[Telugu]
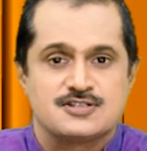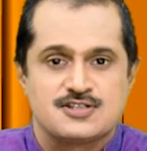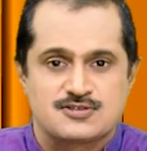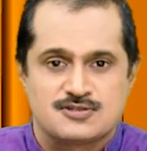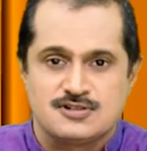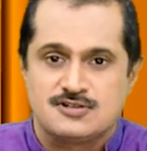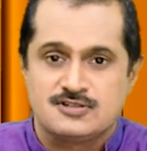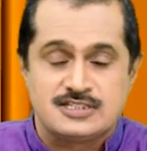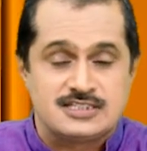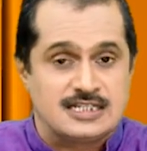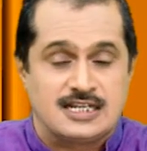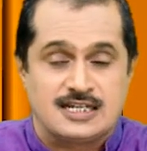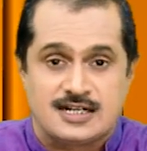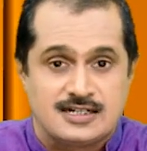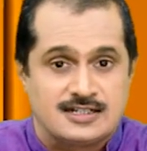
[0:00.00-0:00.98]
తీసుకున్నాం అండి
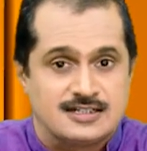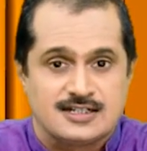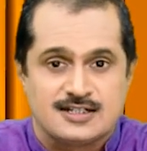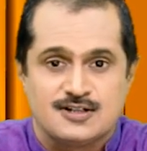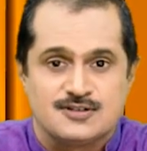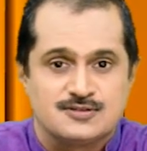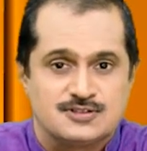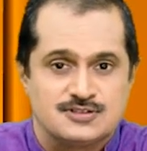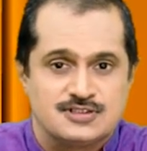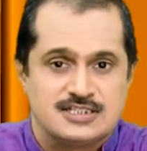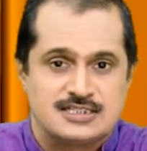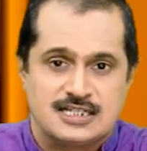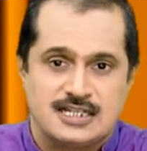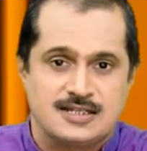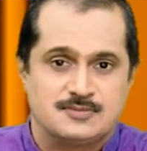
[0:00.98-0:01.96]
చాలా కఠినంగా ఉంటుంది
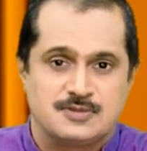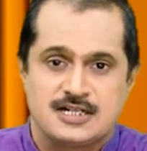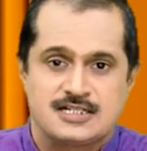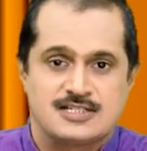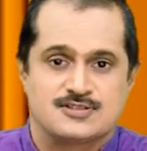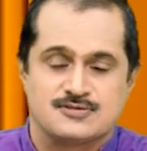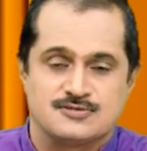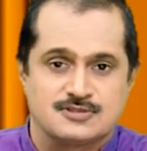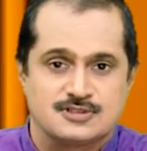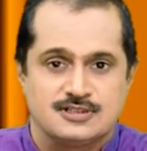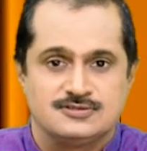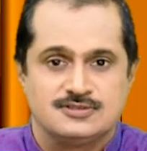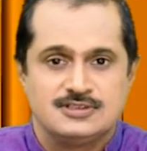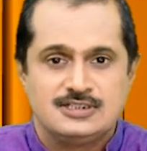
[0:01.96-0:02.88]
చాలా పాటిస్తూ ఉంటాం